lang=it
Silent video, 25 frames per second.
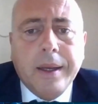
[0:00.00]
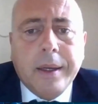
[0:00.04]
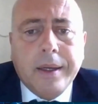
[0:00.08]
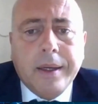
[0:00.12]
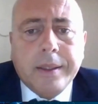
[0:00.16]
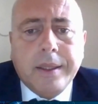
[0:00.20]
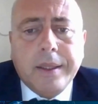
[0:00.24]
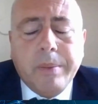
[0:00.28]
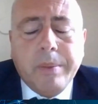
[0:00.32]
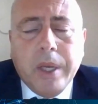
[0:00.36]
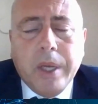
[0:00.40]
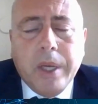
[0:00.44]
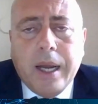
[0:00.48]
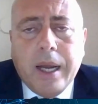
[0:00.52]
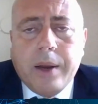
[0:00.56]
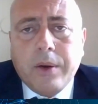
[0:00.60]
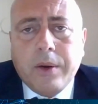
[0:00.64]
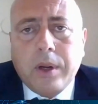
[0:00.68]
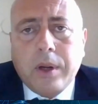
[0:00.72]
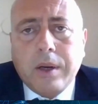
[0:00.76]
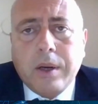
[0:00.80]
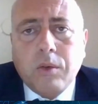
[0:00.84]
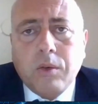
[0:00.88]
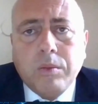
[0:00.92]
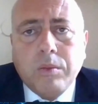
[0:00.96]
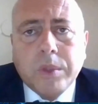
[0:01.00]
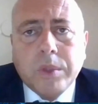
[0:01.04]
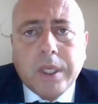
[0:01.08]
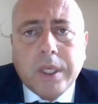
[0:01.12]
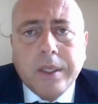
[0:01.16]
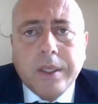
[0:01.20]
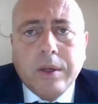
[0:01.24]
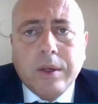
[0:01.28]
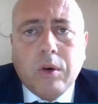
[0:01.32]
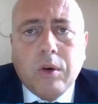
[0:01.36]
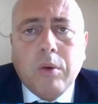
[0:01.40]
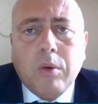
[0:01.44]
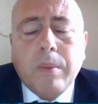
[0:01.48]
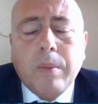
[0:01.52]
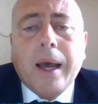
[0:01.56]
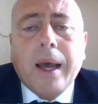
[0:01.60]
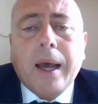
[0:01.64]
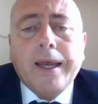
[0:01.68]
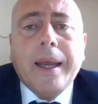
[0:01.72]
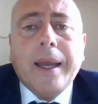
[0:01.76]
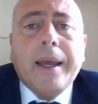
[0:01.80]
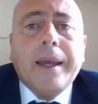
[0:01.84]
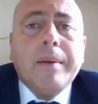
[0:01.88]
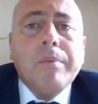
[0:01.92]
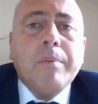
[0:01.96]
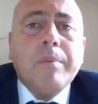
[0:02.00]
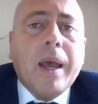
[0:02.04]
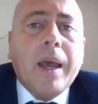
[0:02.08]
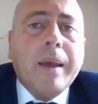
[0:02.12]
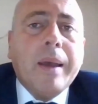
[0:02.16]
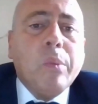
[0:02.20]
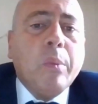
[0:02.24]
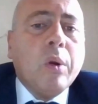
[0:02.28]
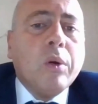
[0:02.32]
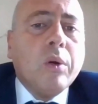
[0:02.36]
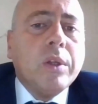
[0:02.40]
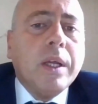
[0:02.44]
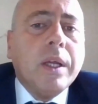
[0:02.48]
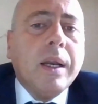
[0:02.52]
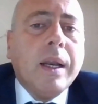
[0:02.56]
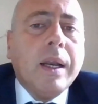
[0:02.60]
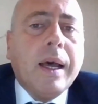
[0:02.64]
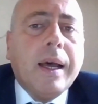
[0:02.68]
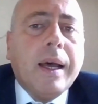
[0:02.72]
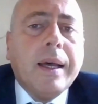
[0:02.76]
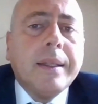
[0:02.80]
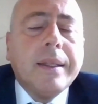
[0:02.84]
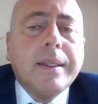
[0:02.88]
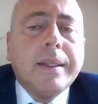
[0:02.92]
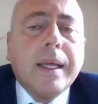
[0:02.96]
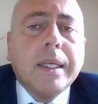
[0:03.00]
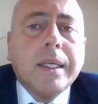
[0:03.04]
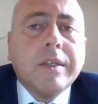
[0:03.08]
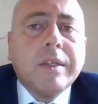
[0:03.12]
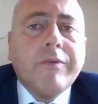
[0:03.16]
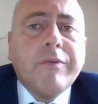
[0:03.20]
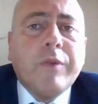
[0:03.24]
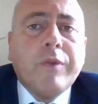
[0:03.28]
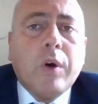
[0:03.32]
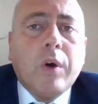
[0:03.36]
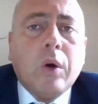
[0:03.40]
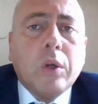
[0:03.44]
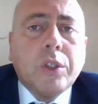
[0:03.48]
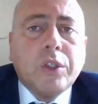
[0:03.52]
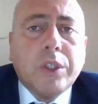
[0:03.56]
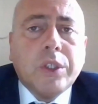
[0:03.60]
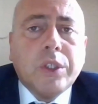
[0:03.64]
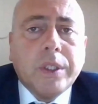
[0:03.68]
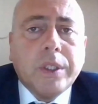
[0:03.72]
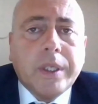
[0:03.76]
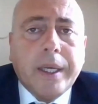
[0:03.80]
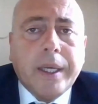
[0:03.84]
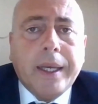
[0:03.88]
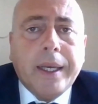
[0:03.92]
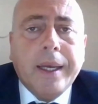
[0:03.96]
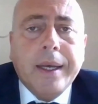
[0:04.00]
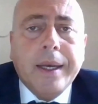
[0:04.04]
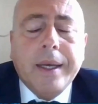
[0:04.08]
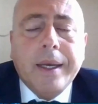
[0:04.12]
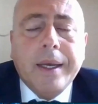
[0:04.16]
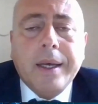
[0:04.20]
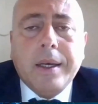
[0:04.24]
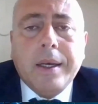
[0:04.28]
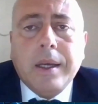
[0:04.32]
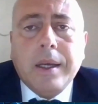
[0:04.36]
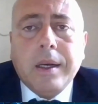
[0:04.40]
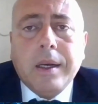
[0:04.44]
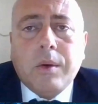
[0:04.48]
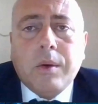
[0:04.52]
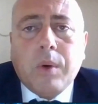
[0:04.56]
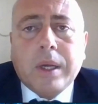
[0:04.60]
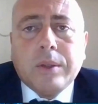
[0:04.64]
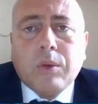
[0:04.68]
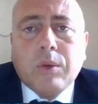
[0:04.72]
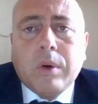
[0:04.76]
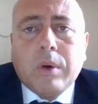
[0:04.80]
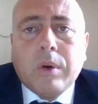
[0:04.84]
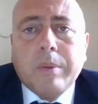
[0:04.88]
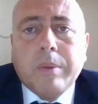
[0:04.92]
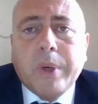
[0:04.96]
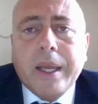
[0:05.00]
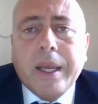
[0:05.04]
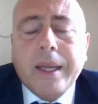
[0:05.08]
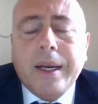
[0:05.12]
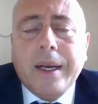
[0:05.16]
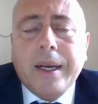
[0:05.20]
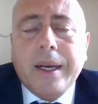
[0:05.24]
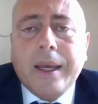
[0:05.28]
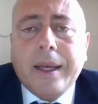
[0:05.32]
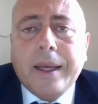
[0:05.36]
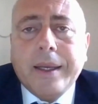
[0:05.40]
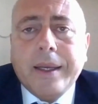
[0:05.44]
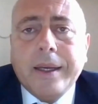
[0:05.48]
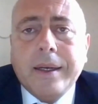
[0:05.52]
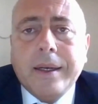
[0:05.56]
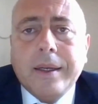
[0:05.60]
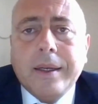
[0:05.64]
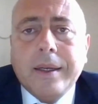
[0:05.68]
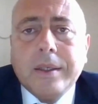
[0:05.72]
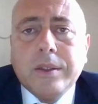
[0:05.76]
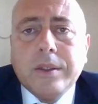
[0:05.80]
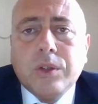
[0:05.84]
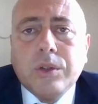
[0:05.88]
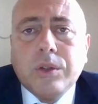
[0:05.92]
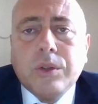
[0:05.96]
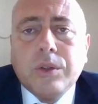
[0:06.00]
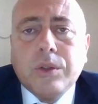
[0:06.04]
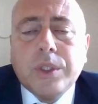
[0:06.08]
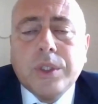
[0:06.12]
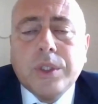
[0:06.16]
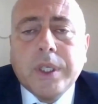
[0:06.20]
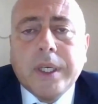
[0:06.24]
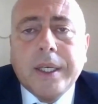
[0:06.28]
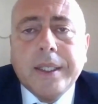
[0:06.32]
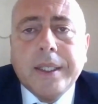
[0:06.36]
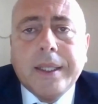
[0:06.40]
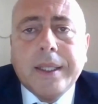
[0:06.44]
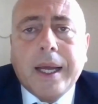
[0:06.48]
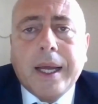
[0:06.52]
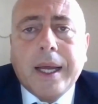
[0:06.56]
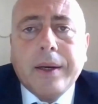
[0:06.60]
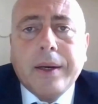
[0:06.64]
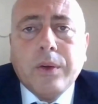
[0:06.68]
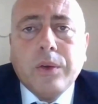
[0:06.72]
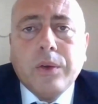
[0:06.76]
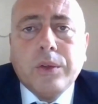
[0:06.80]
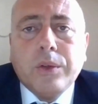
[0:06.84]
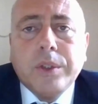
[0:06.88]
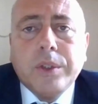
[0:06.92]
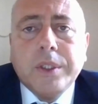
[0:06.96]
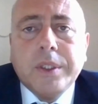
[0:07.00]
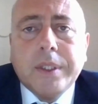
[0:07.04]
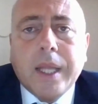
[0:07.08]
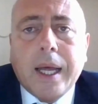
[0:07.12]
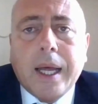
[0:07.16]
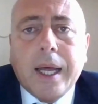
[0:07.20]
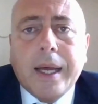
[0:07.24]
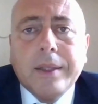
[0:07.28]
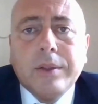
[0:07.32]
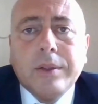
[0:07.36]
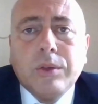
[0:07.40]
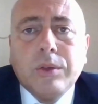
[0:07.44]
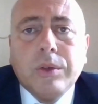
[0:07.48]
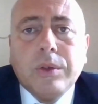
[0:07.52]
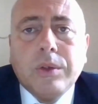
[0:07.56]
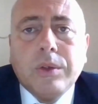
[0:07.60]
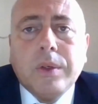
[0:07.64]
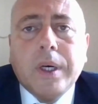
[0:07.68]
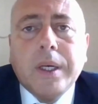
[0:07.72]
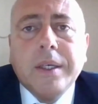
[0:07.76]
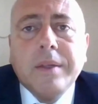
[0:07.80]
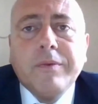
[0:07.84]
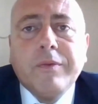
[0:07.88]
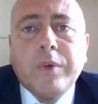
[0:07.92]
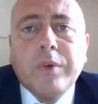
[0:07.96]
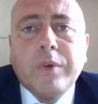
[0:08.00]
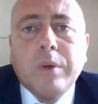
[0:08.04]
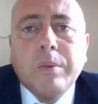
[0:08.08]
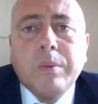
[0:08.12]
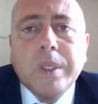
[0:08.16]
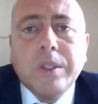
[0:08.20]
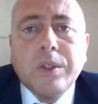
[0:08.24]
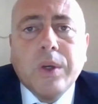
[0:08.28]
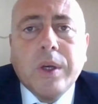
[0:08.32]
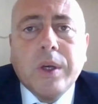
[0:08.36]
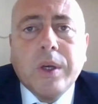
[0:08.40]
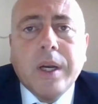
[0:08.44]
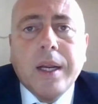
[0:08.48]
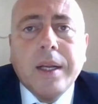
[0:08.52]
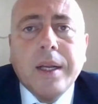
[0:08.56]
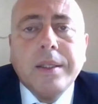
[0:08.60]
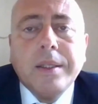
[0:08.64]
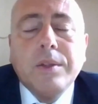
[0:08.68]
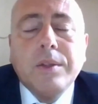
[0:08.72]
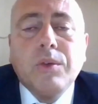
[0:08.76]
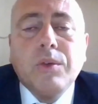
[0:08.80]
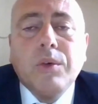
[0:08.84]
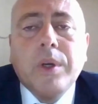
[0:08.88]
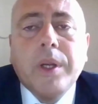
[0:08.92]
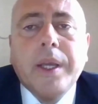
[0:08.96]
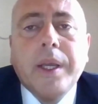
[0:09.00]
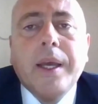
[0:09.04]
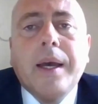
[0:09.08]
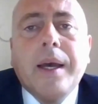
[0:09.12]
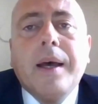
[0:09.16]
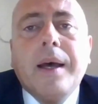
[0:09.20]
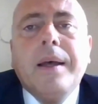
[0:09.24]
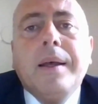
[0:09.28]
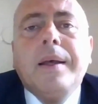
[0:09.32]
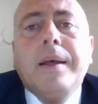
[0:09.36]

di Milano e alla LUMSA di Roma e membro della task force che il 4 aprile il sottosegretario di Stato all'informazione e all'editoria